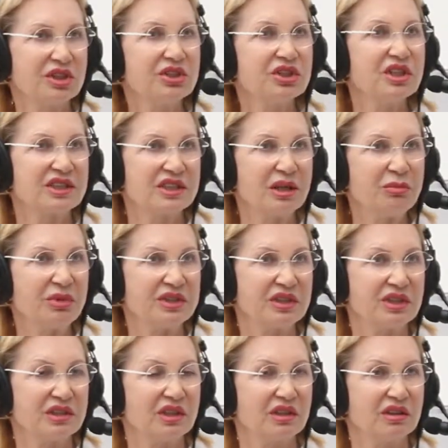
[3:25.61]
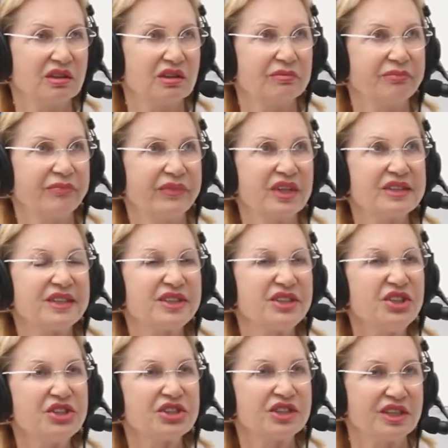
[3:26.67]
женщина заметит, э,
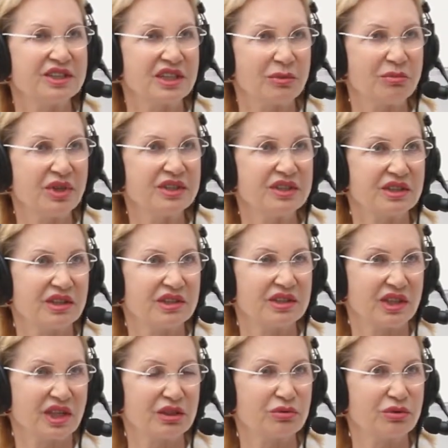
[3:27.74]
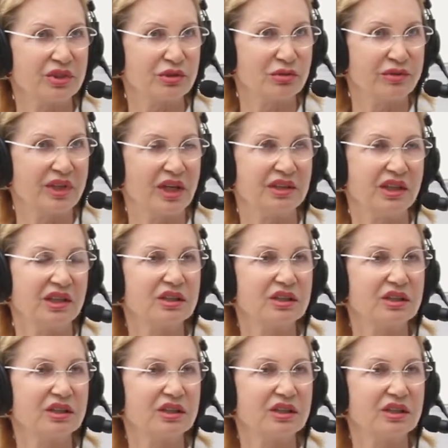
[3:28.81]
эстетически заметит сразу результат,